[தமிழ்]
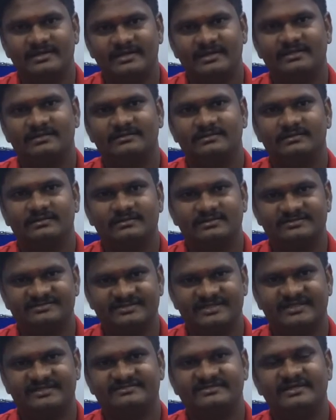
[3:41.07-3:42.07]
எல்
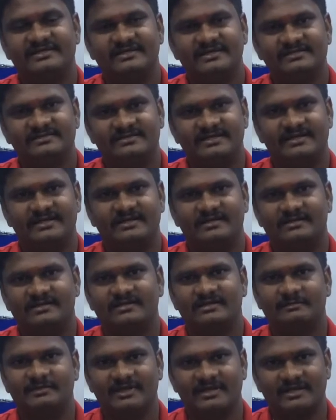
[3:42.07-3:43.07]
சீரீஸில் எல் த்ரீ
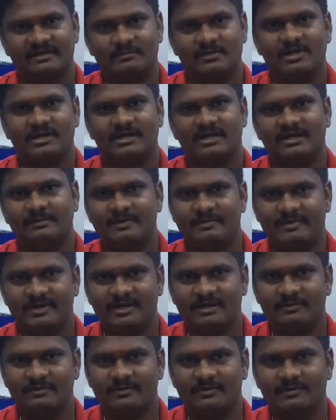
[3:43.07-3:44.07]
ஹண்ட்ரட் அப்படிங்கிற மாடல் நம்ம
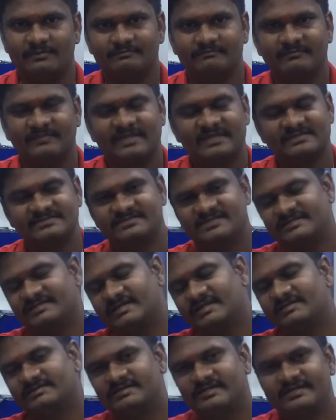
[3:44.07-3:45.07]
பார்க்க போகிறோம் சரி
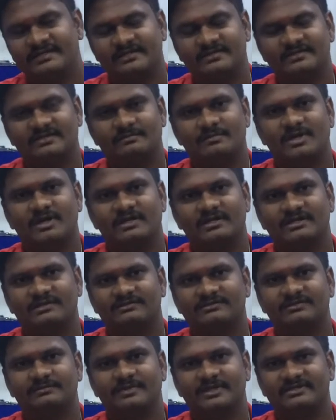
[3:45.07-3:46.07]
இந்த எல் த்ரீ ஹண்ட்ரட்
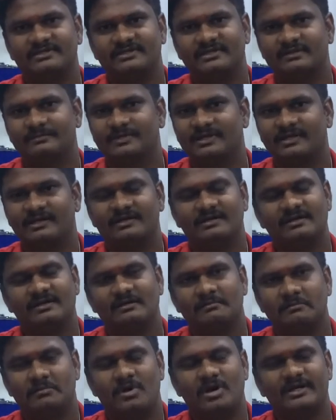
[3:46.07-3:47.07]
மாடலில் வந்து பார்த்திங்க அப்படின்னா
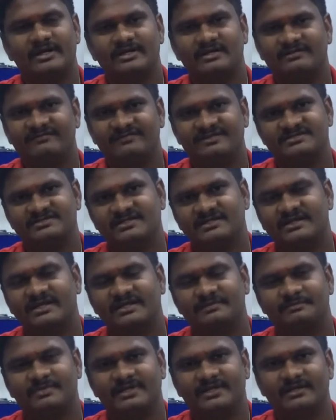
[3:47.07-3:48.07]
மானிட்டர் விஜியை
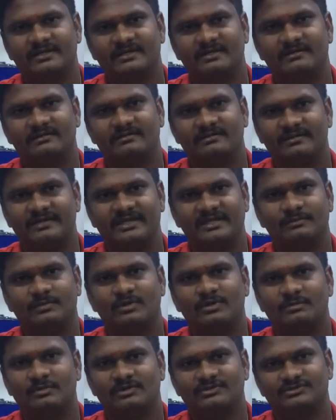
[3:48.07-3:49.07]
கனெக்ட் பண்ணிக்கலாம்
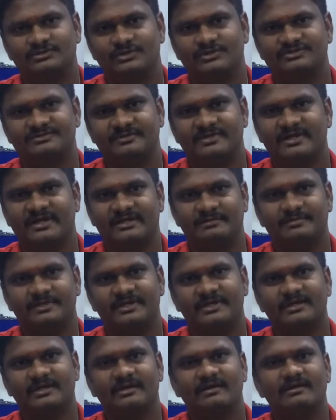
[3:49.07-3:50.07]
கீபோர்டு மவுஸ் யூஎஸ்பி கனெக்ட்
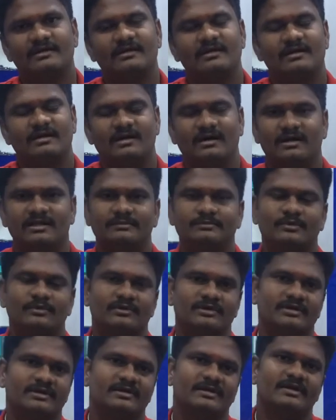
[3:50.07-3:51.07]
பண்ணிக்கலாம் அது
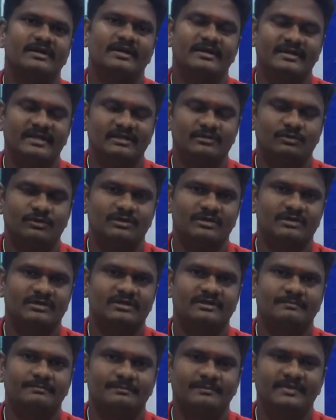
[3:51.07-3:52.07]
போக
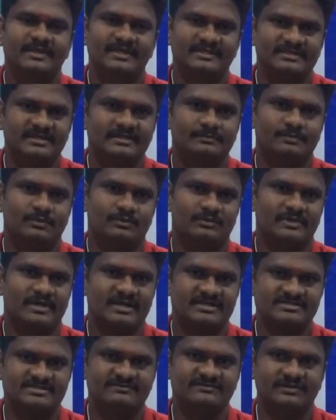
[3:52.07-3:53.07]
நெட்ஒர்க்குக்கு ஈத்தனட் போர்ட்
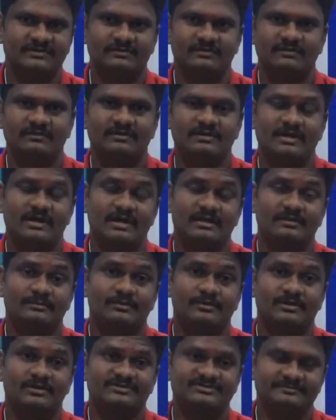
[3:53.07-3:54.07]
கனெக்ஷன் வந்துடும் அது
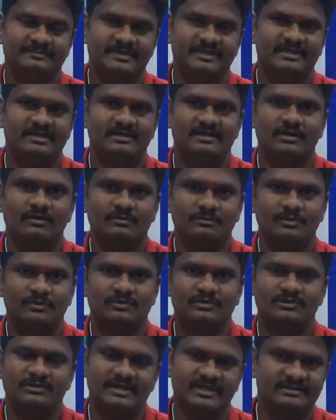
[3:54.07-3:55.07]
போக ஸ்பீக்கர்
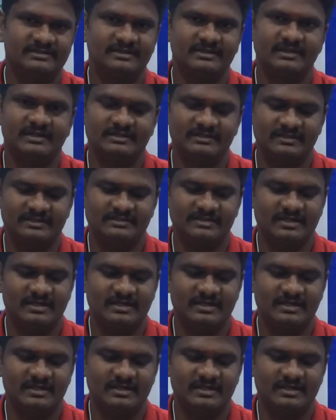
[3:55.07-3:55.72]
அவுட்புட்டும் எடுத்துக்கலாம் இதில்